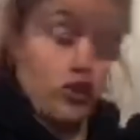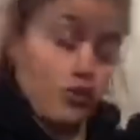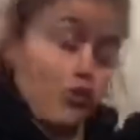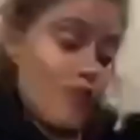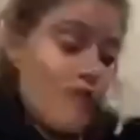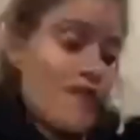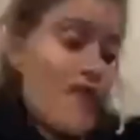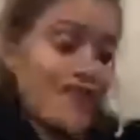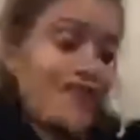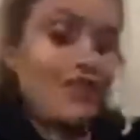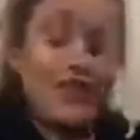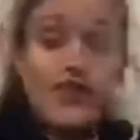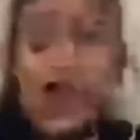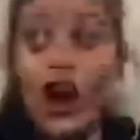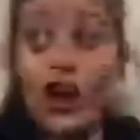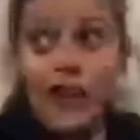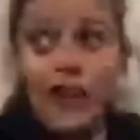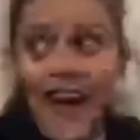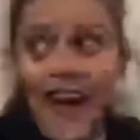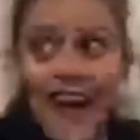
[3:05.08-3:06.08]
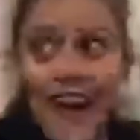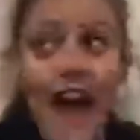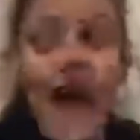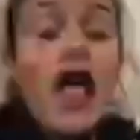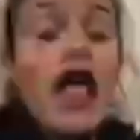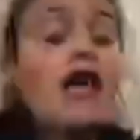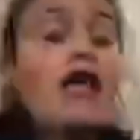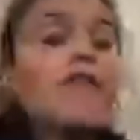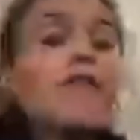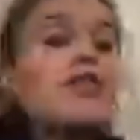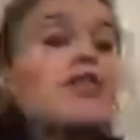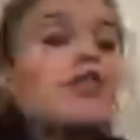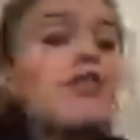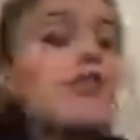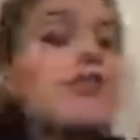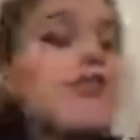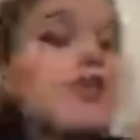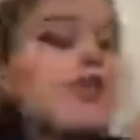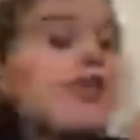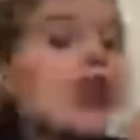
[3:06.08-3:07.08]
momento, ciao Chiara, mi sto
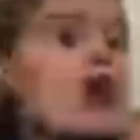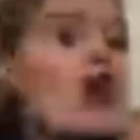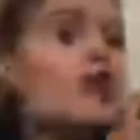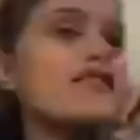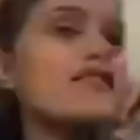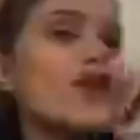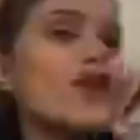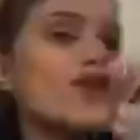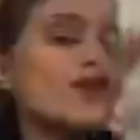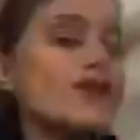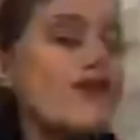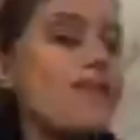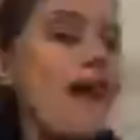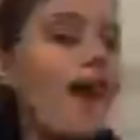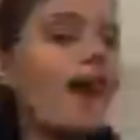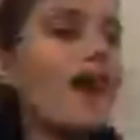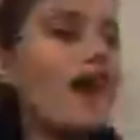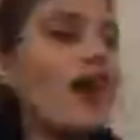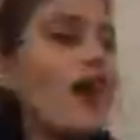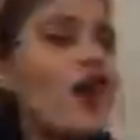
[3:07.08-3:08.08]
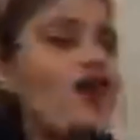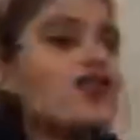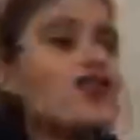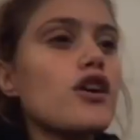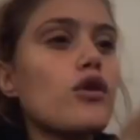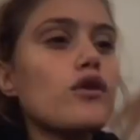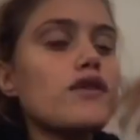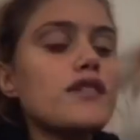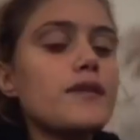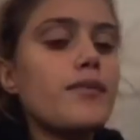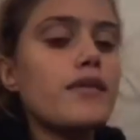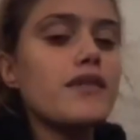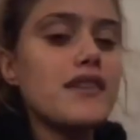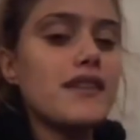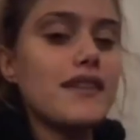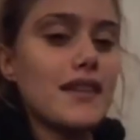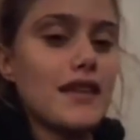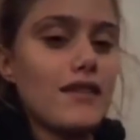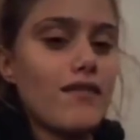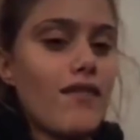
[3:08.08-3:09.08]
vivendo una cosa così bella, una cosa così
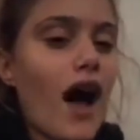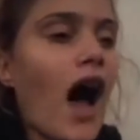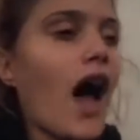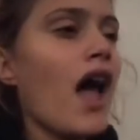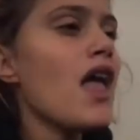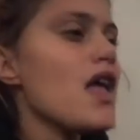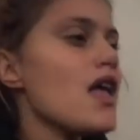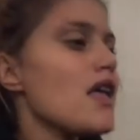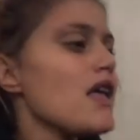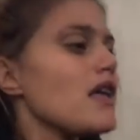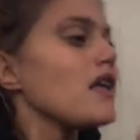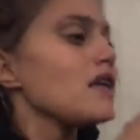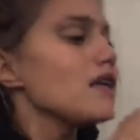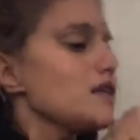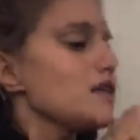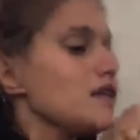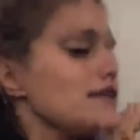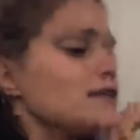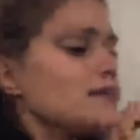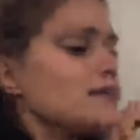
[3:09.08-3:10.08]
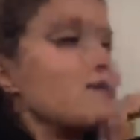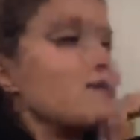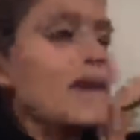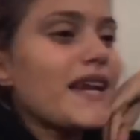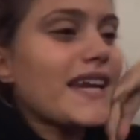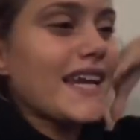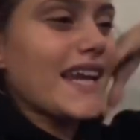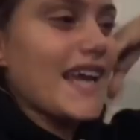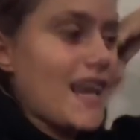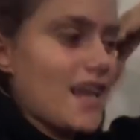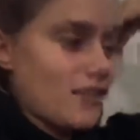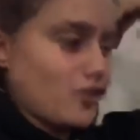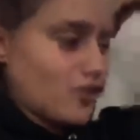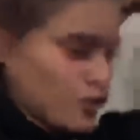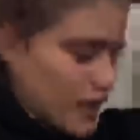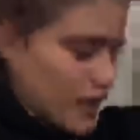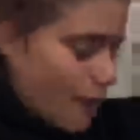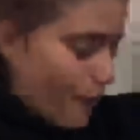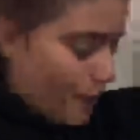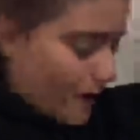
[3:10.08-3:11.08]
positiva perché adesso
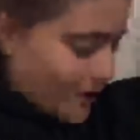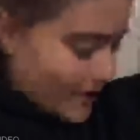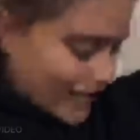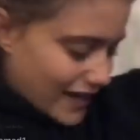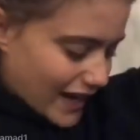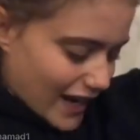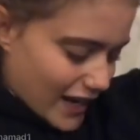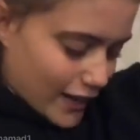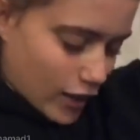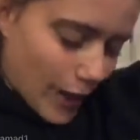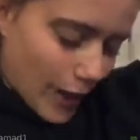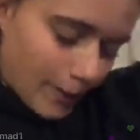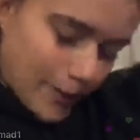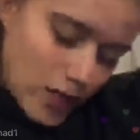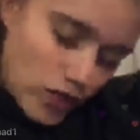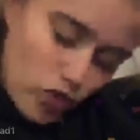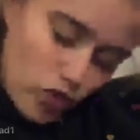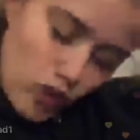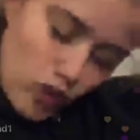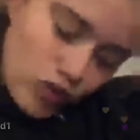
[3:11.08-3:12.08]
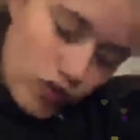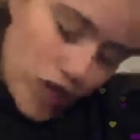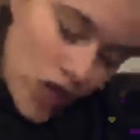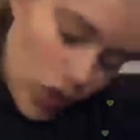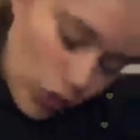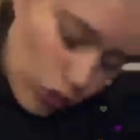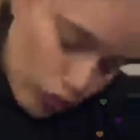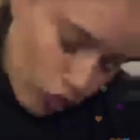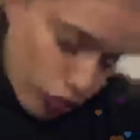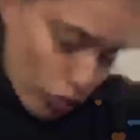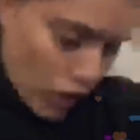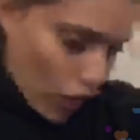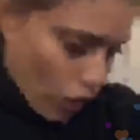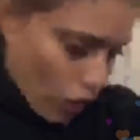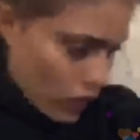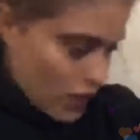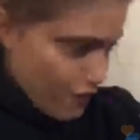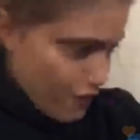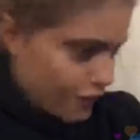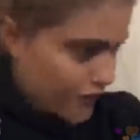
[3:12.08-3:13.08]
riaprire il capitolo di una rottura
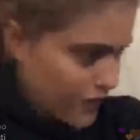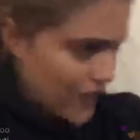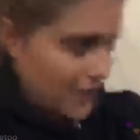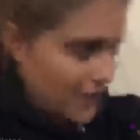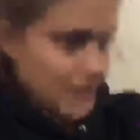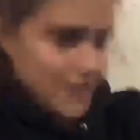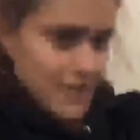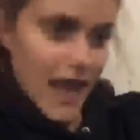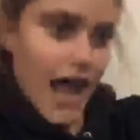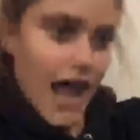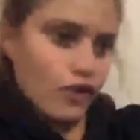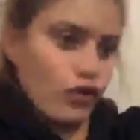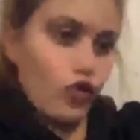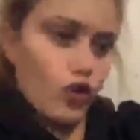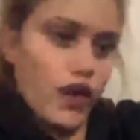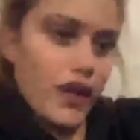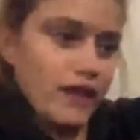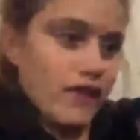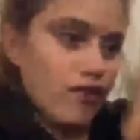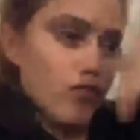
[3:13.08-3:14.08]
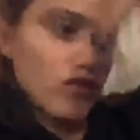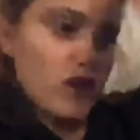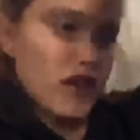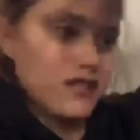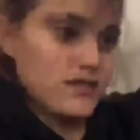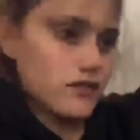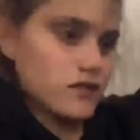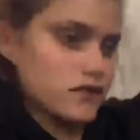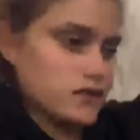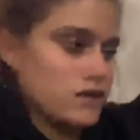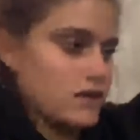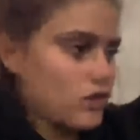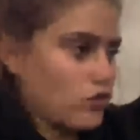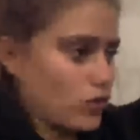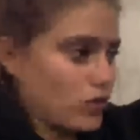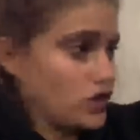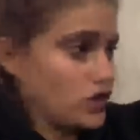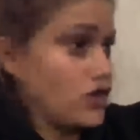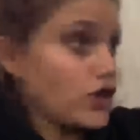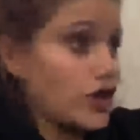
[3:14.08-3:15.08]
con il fidanzato e di una
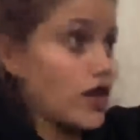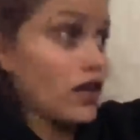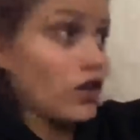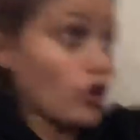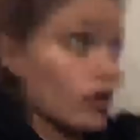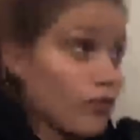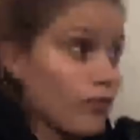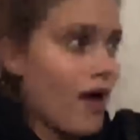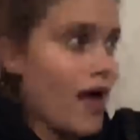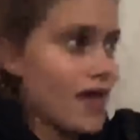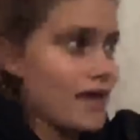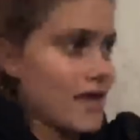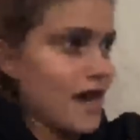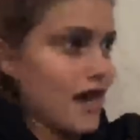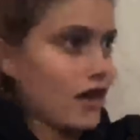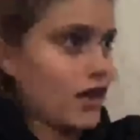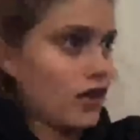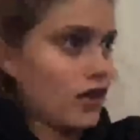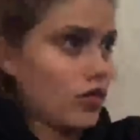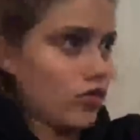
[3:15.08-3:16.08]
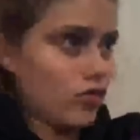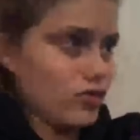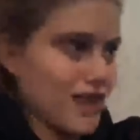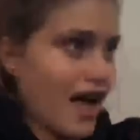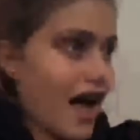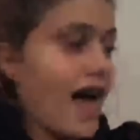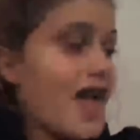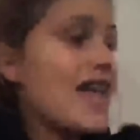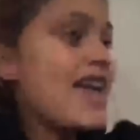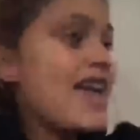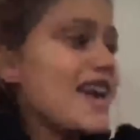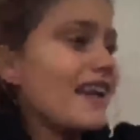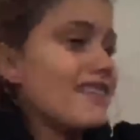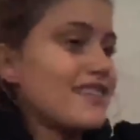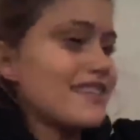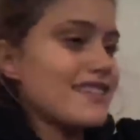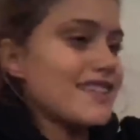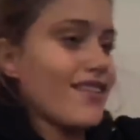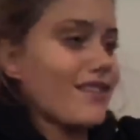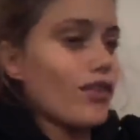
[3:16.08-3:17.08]
situazione che ormai era chiusa e
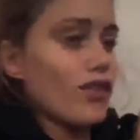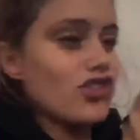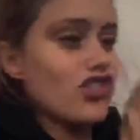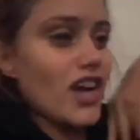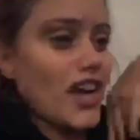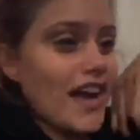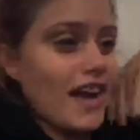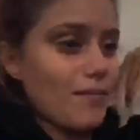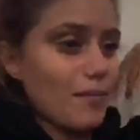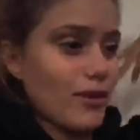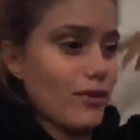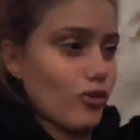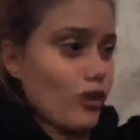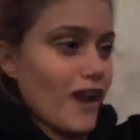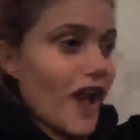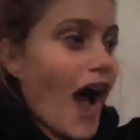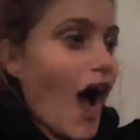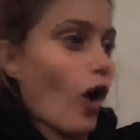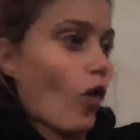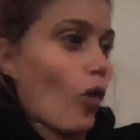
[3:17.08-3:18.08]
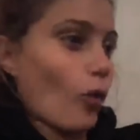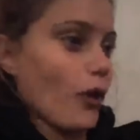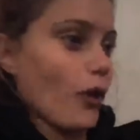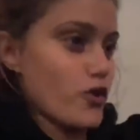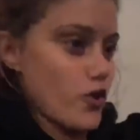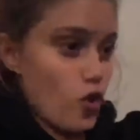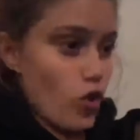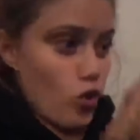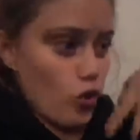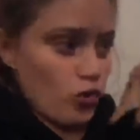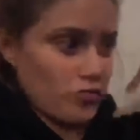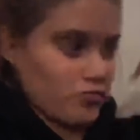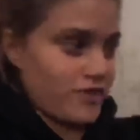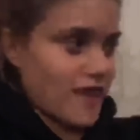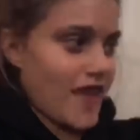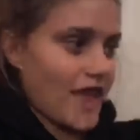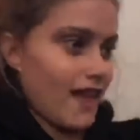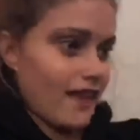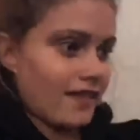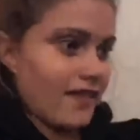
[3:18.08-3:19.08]
si stavano già calmando le acque? Io ero
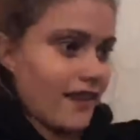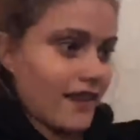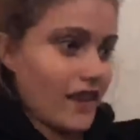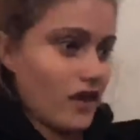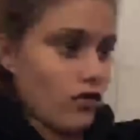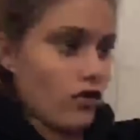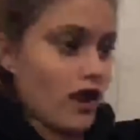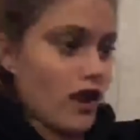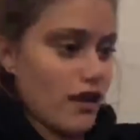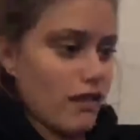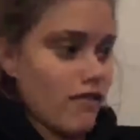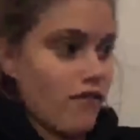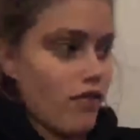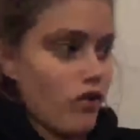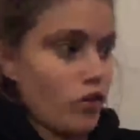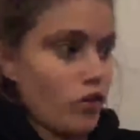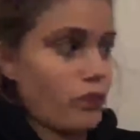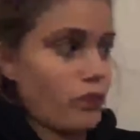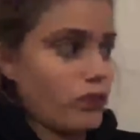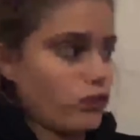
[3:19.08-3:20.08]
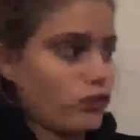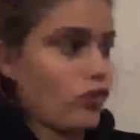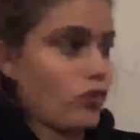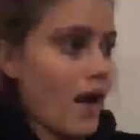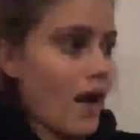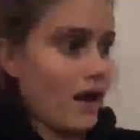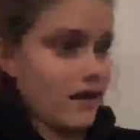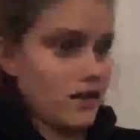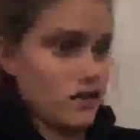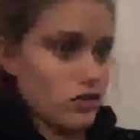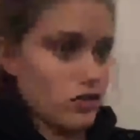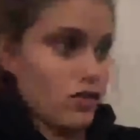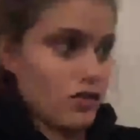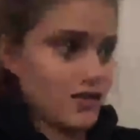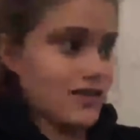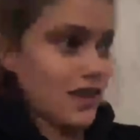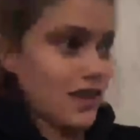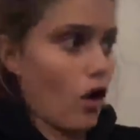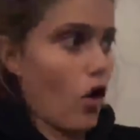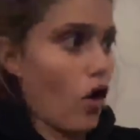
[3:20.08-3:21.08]
contenta che non arrivavano più domande su
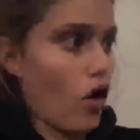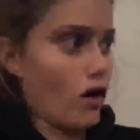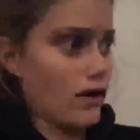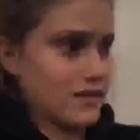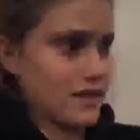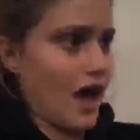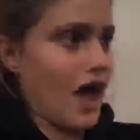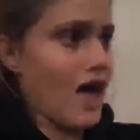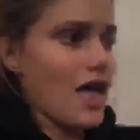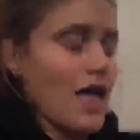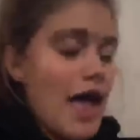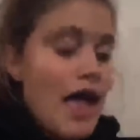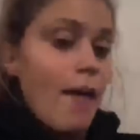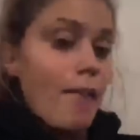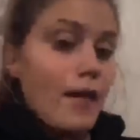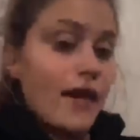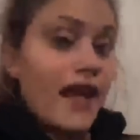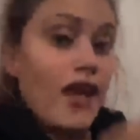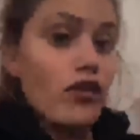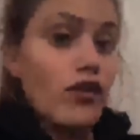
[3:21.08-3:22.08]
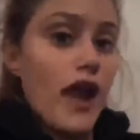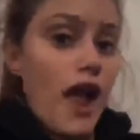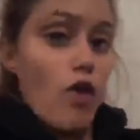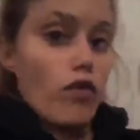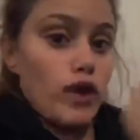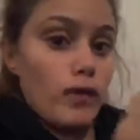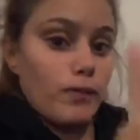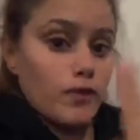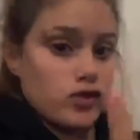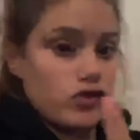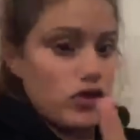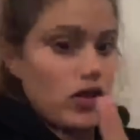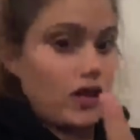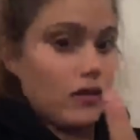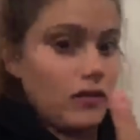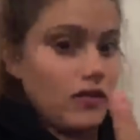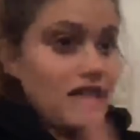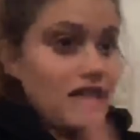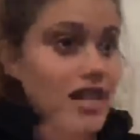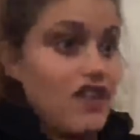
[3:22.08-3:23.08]
questa cosa, perché non è una persona che
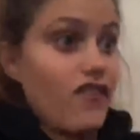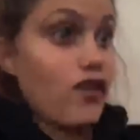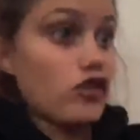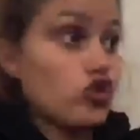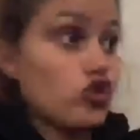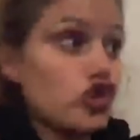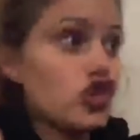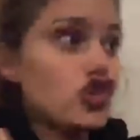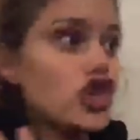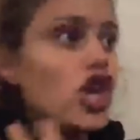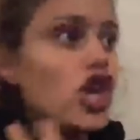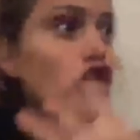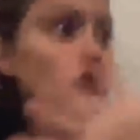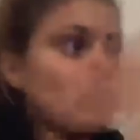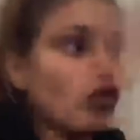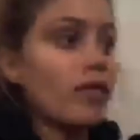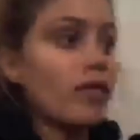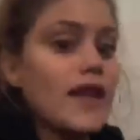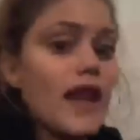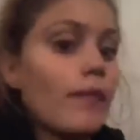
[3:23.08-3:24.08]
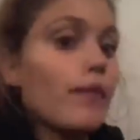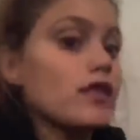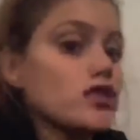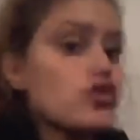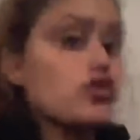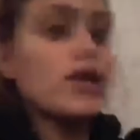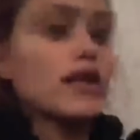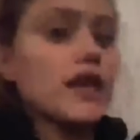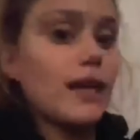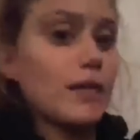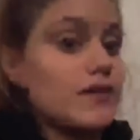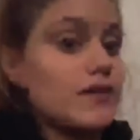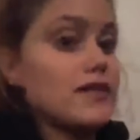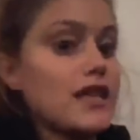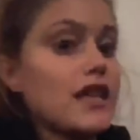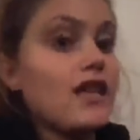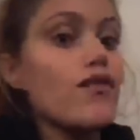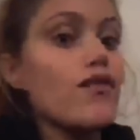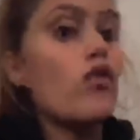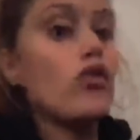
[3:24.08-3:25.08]
mi scrive, sono 100.000 persone che mi
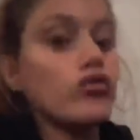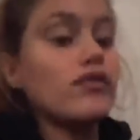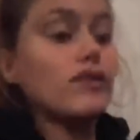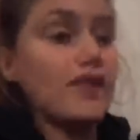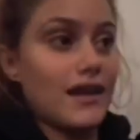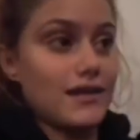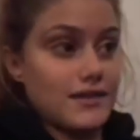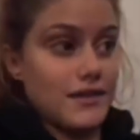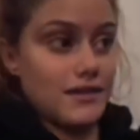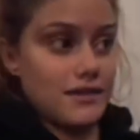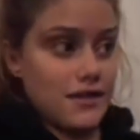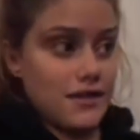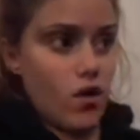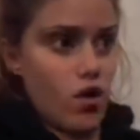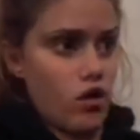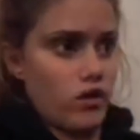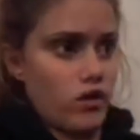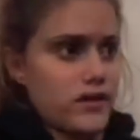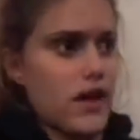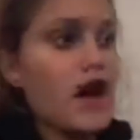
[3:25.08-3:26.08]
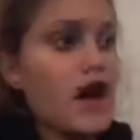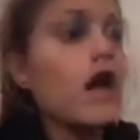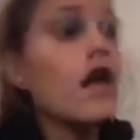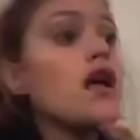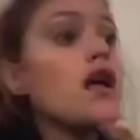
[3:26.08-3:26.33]
scrivono tutta la stessa cosa.